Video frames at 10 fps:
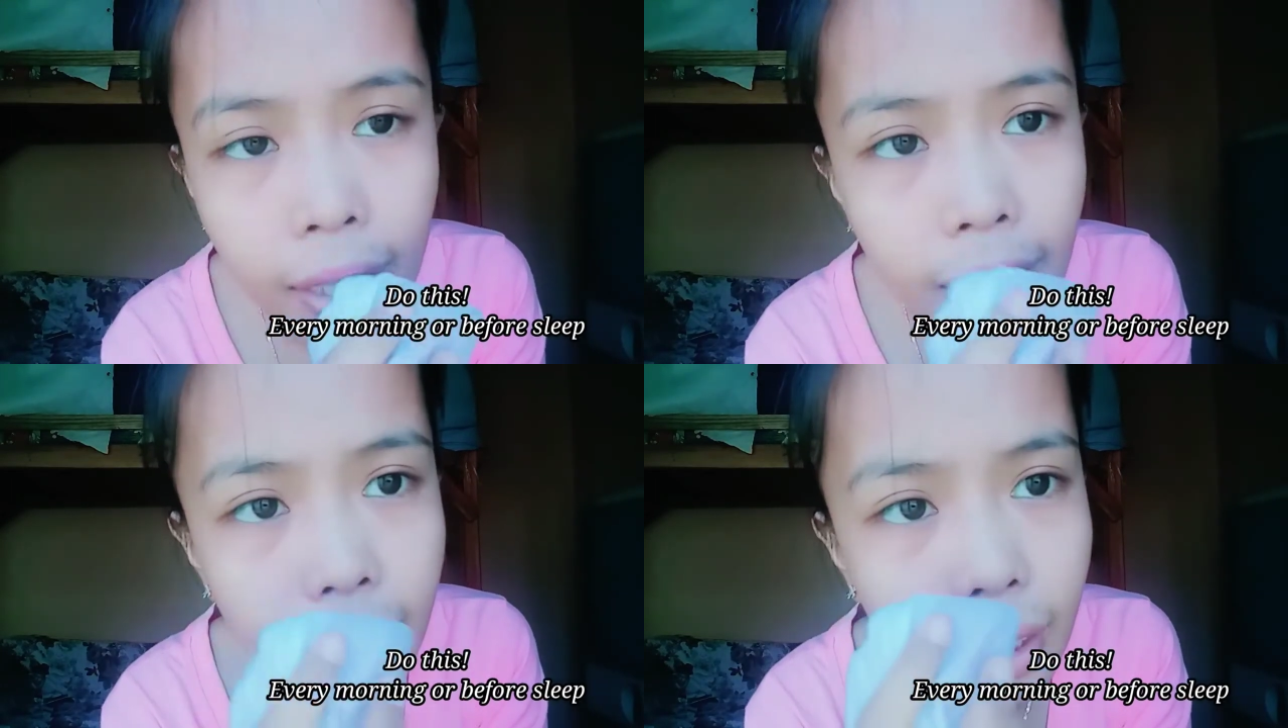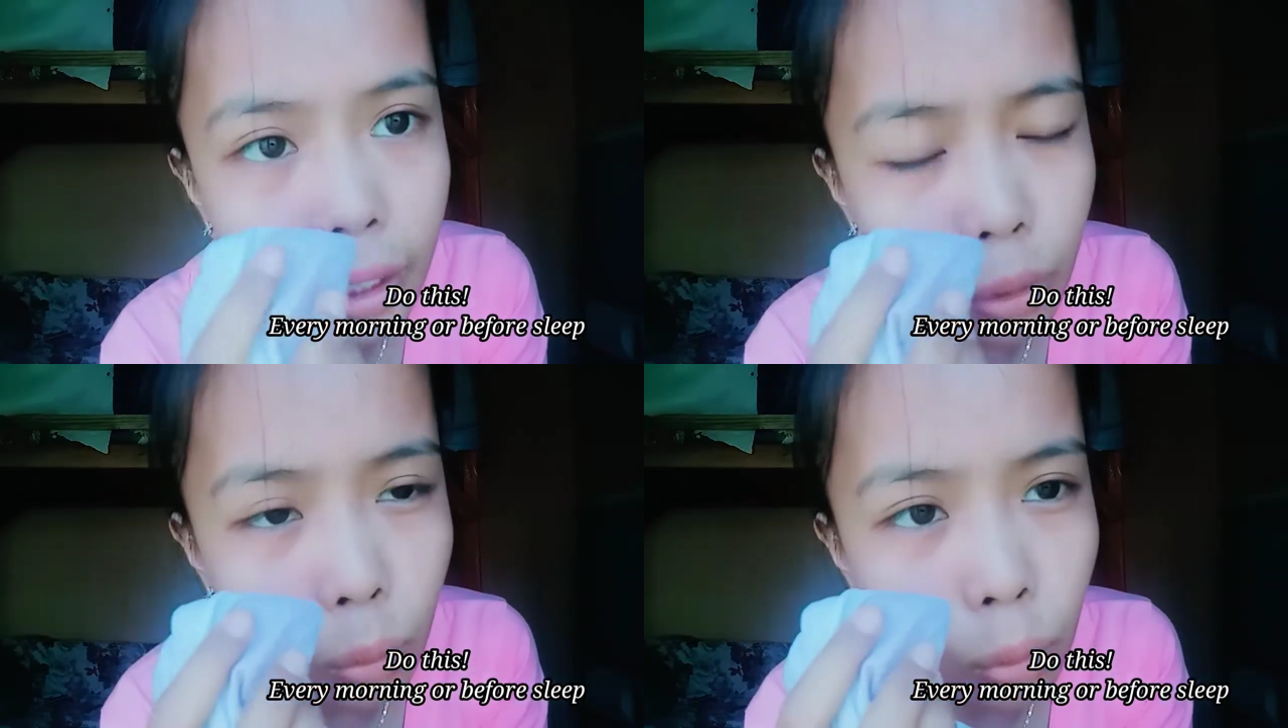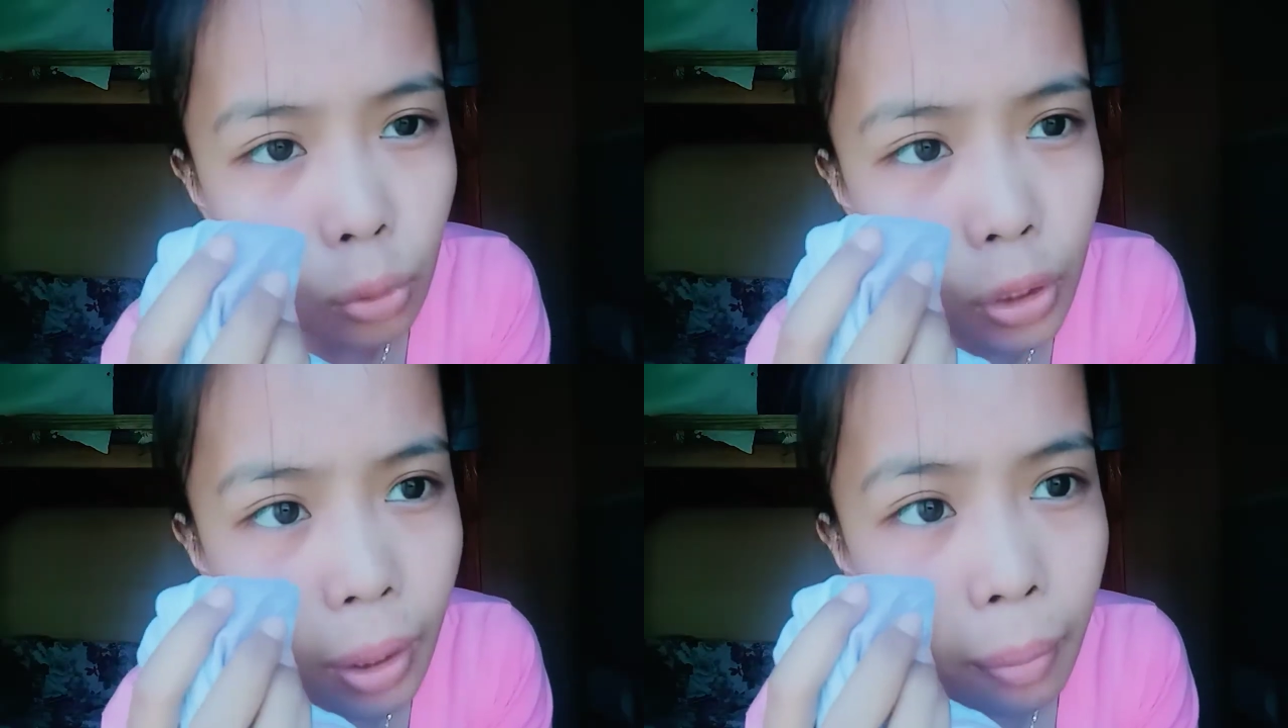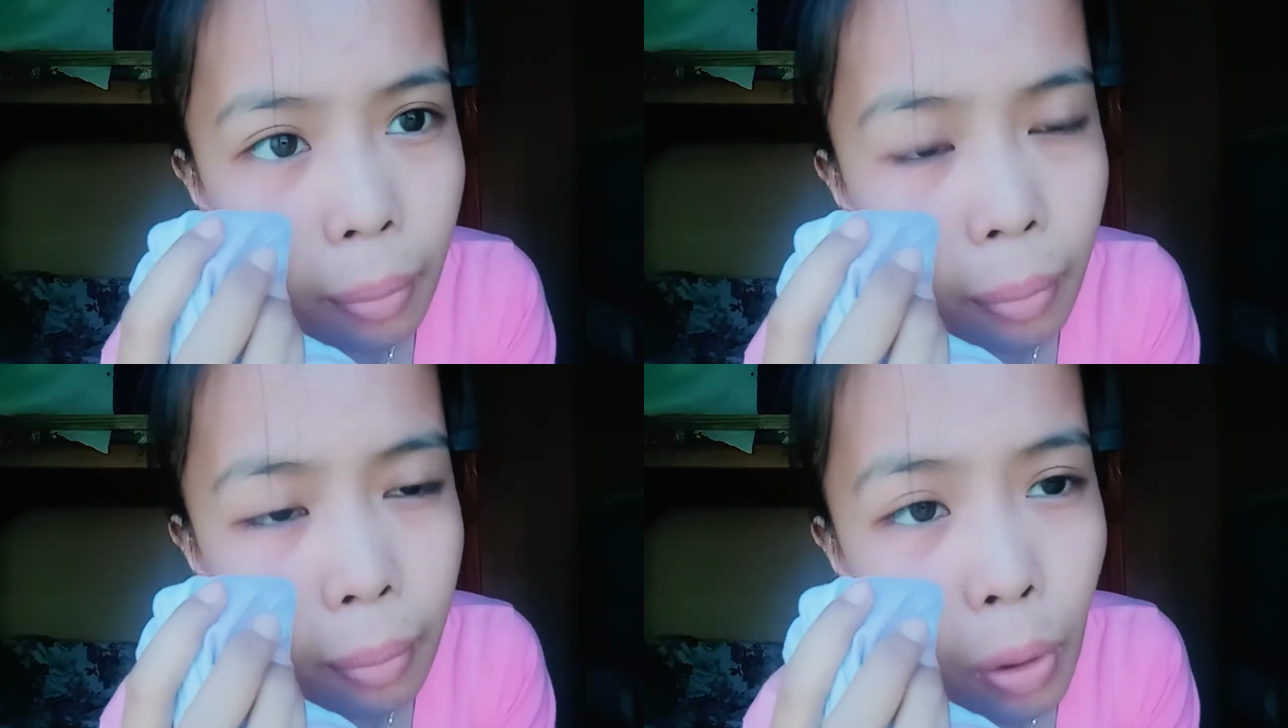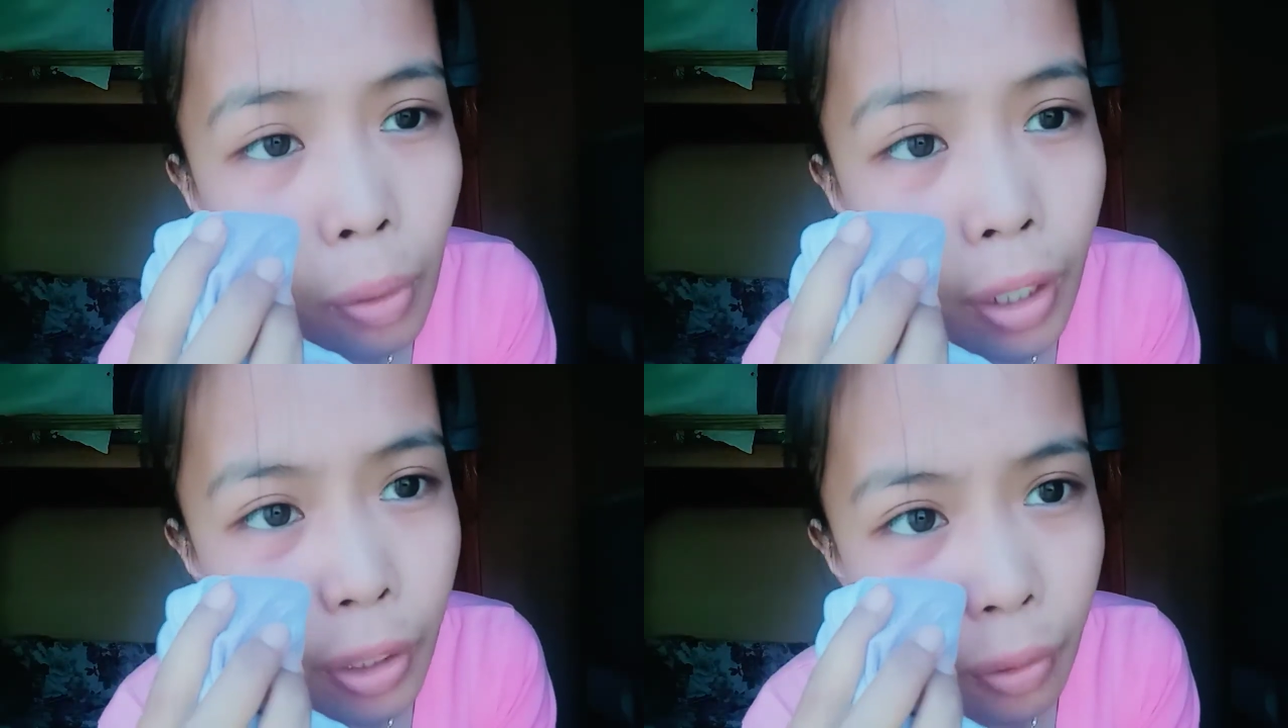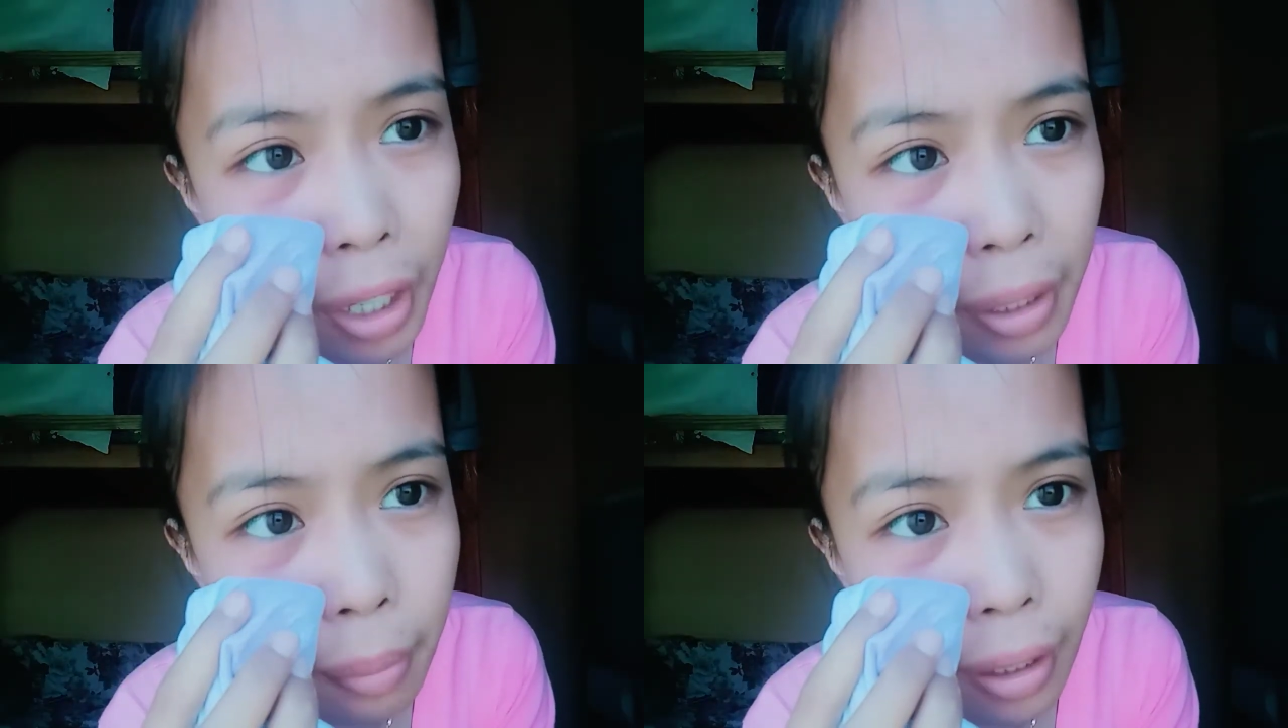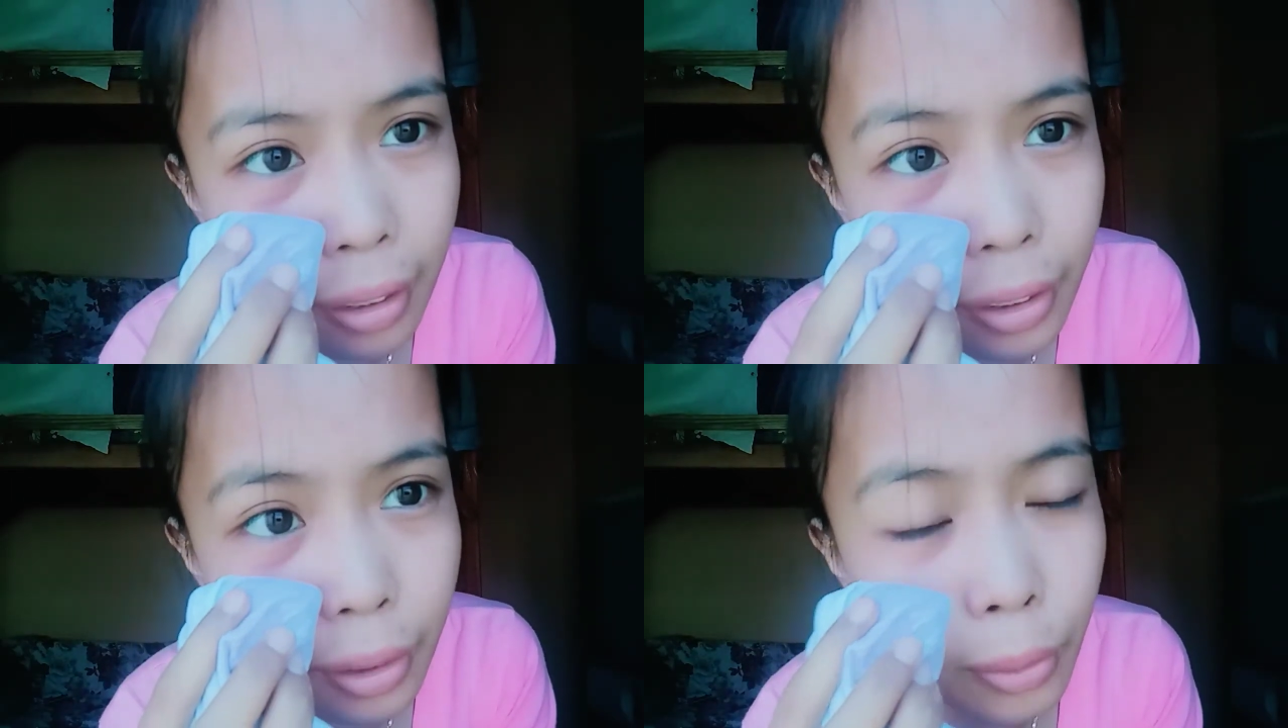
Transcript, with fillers: nakakatulong siyang mawala yung eye bags